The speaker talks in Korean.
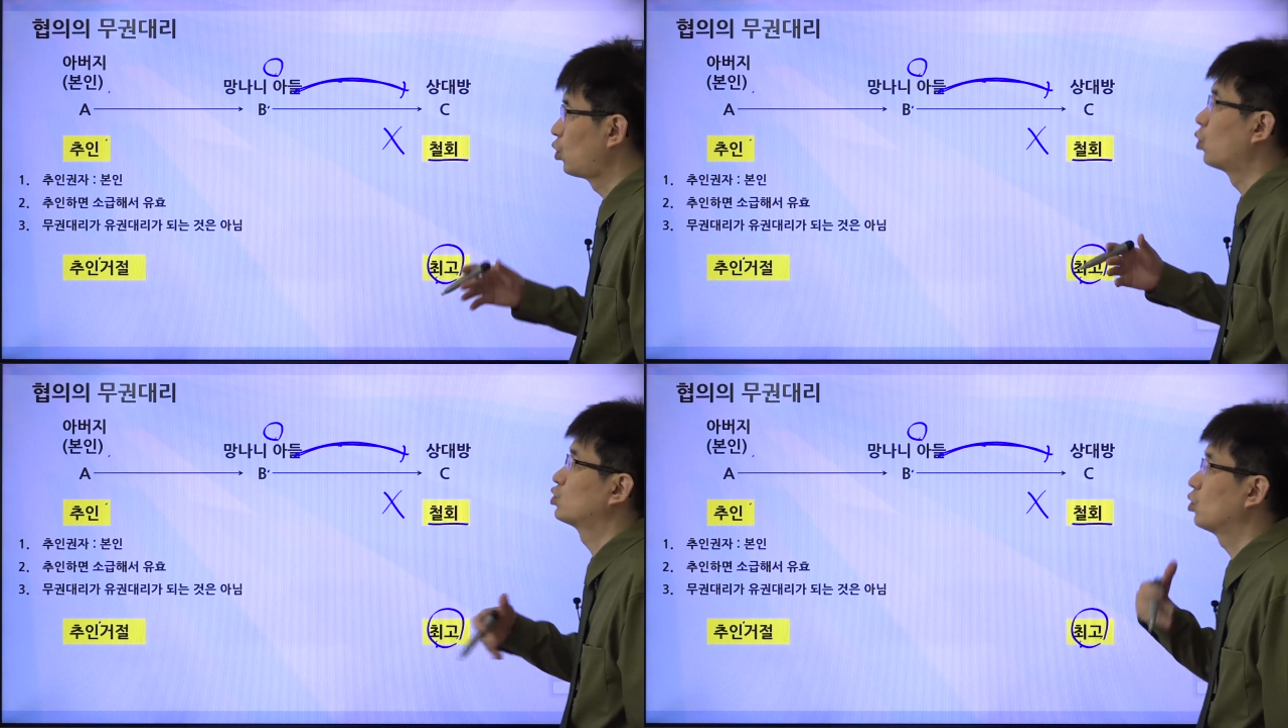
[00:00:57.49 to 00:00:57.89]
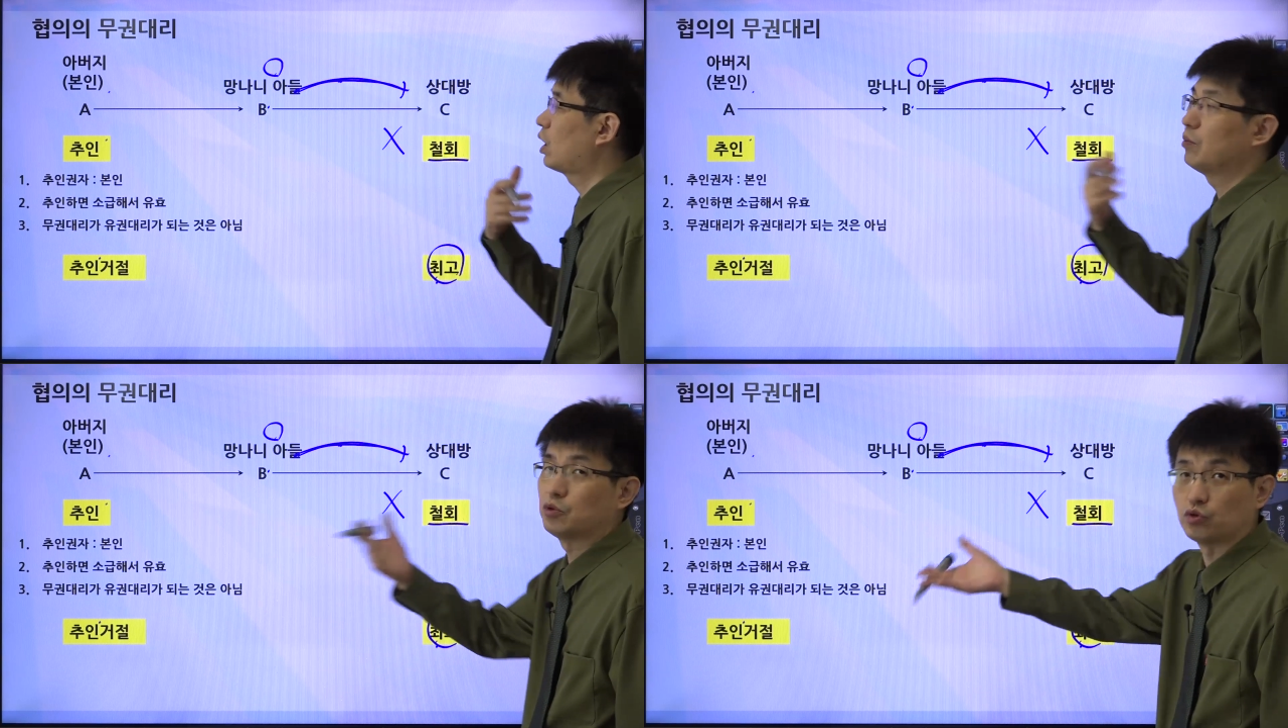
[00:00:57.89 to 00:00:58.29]

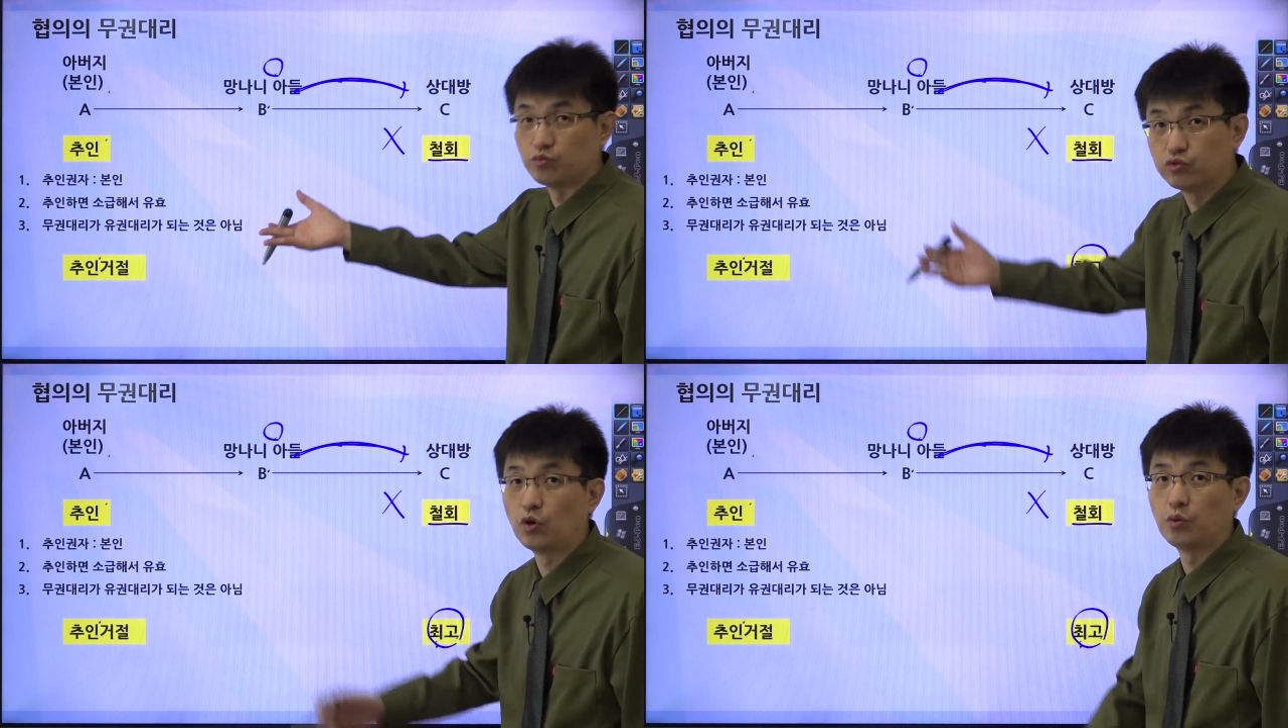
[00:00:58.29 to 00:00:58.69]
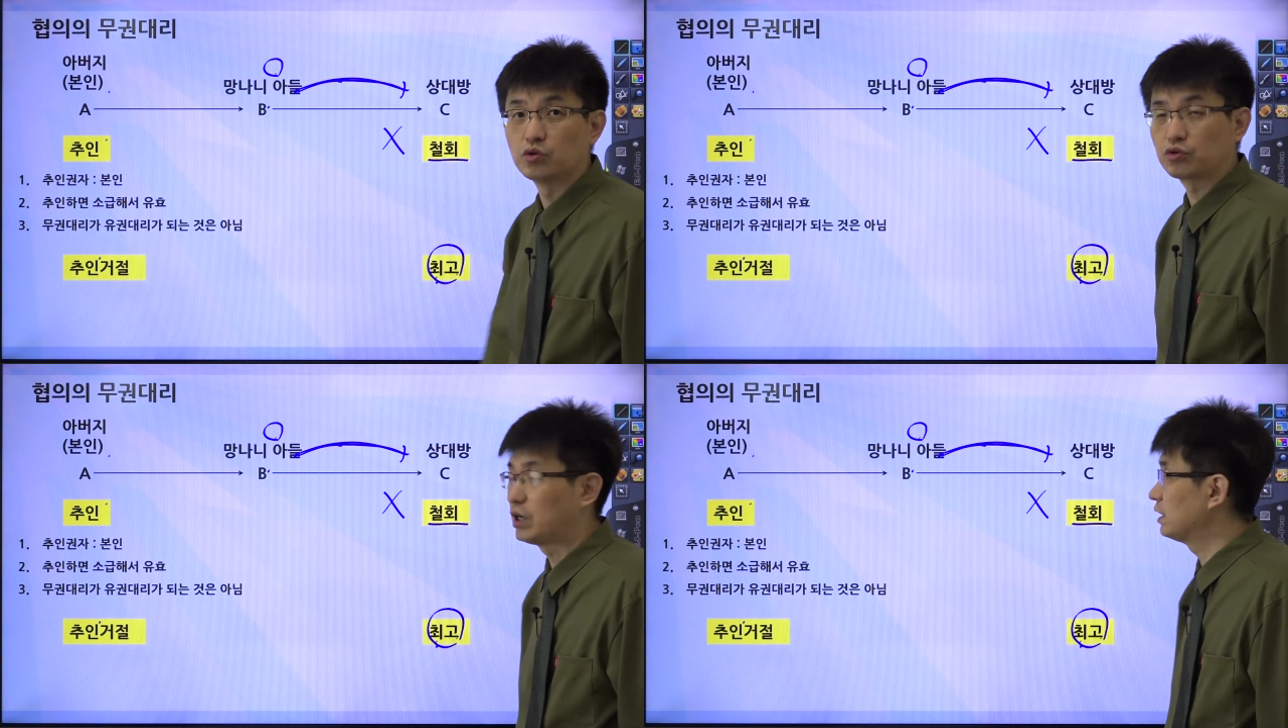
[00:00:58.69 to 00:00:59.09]
독촉하면서 물어볼
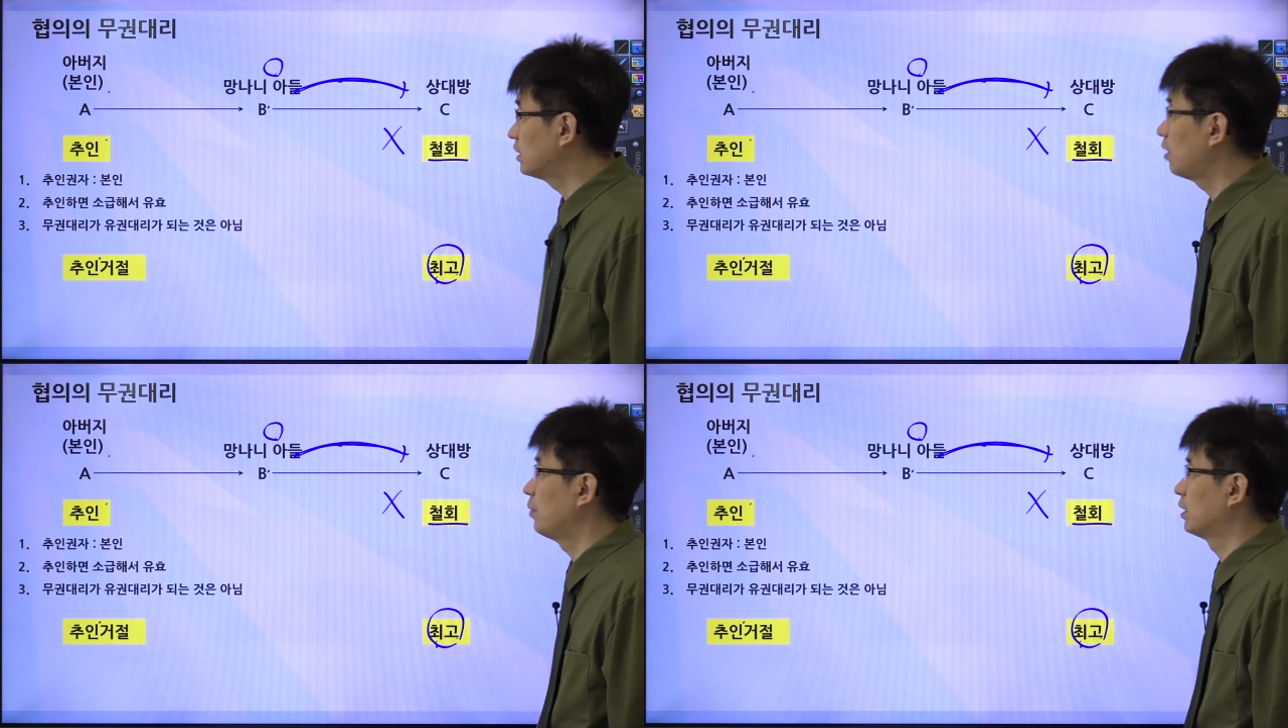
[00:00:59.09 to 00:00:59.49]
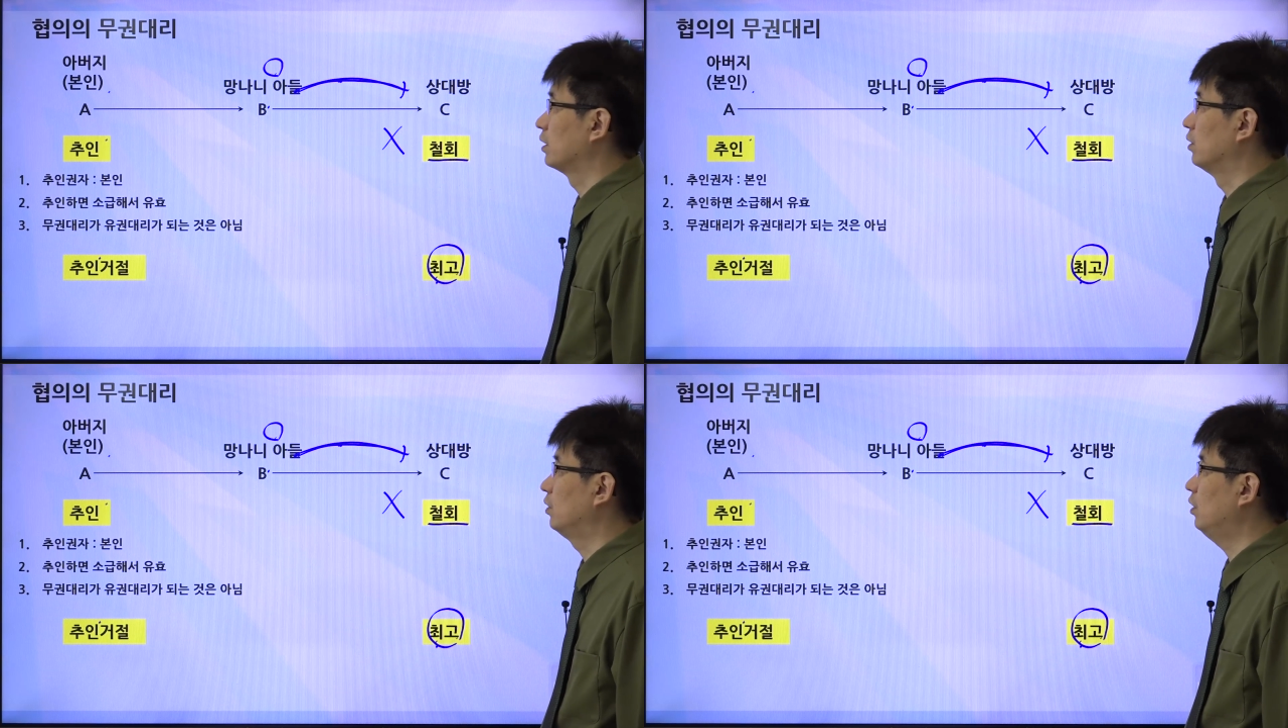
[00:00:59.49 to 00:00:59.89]
수가 있단
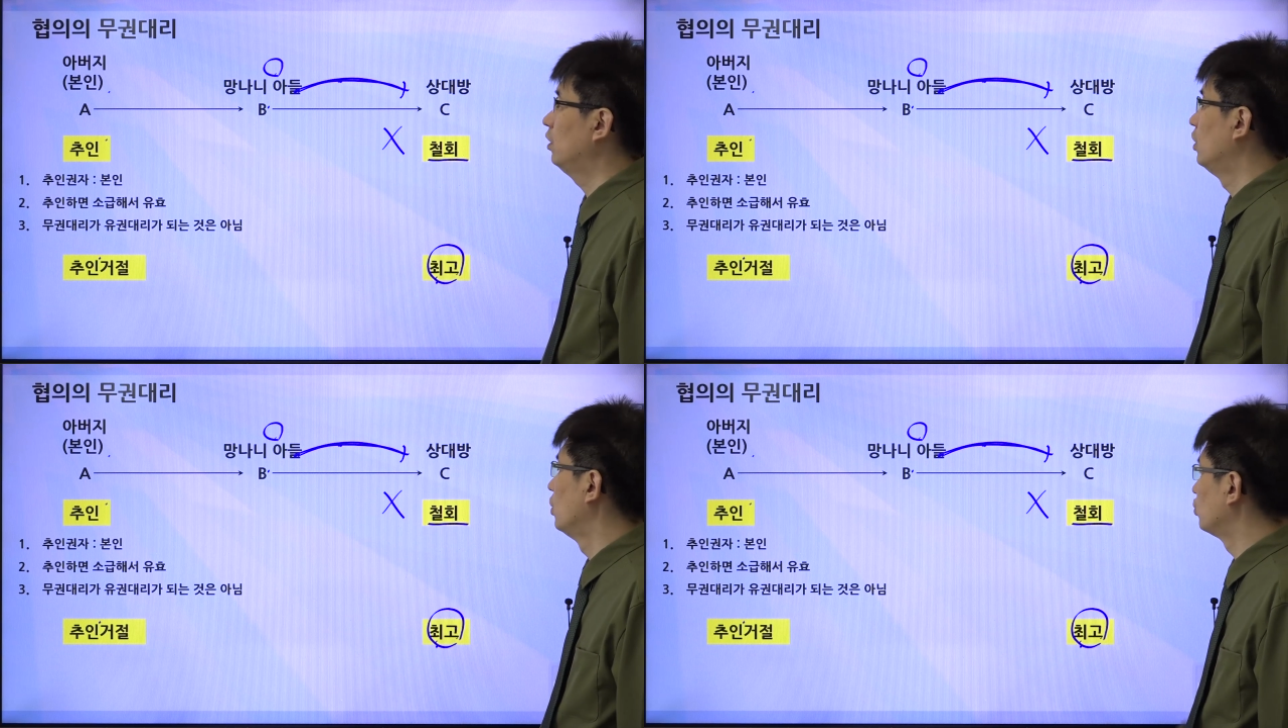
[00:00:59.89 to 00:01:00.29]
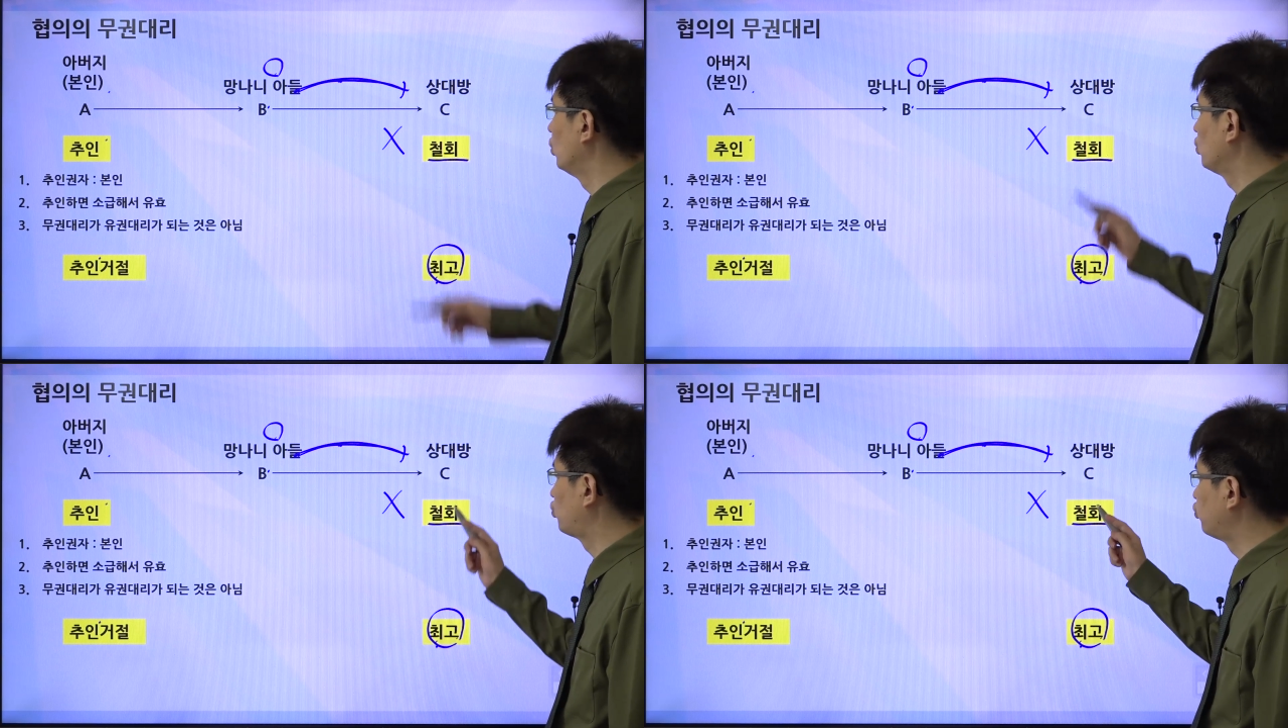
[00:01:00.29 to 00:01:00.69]
말이에요.
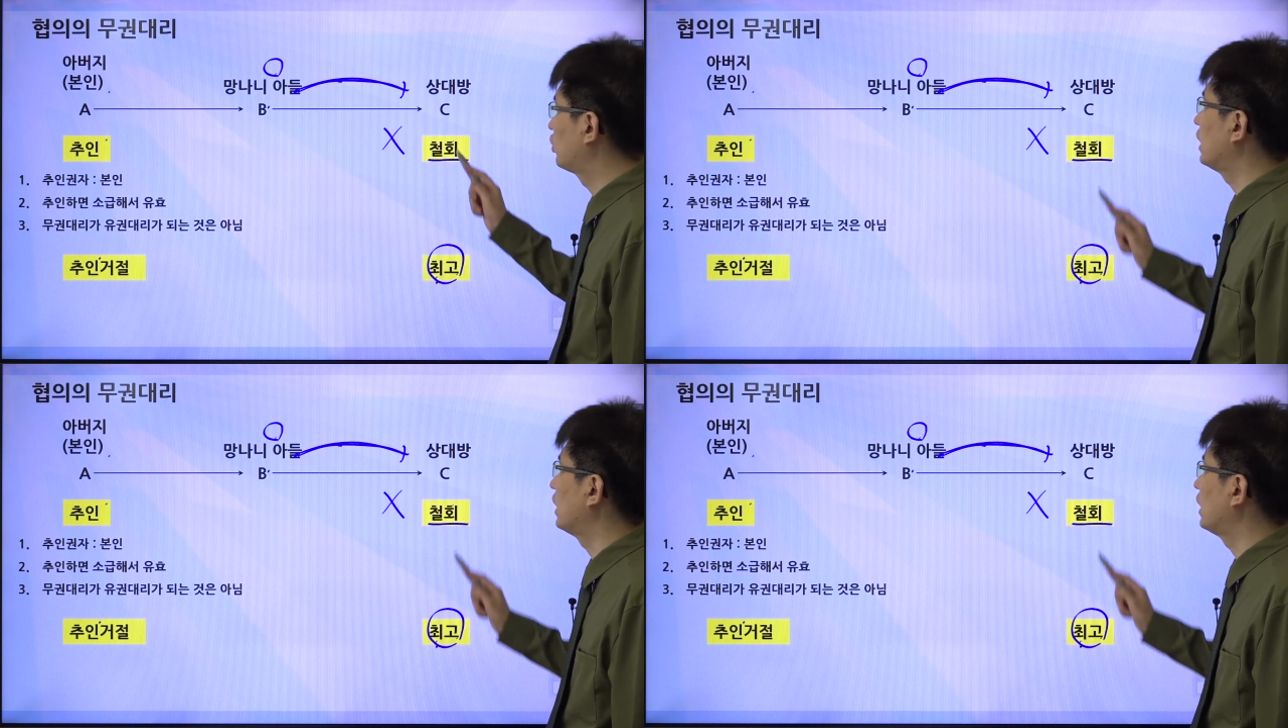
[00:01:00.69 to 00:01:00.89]
요 두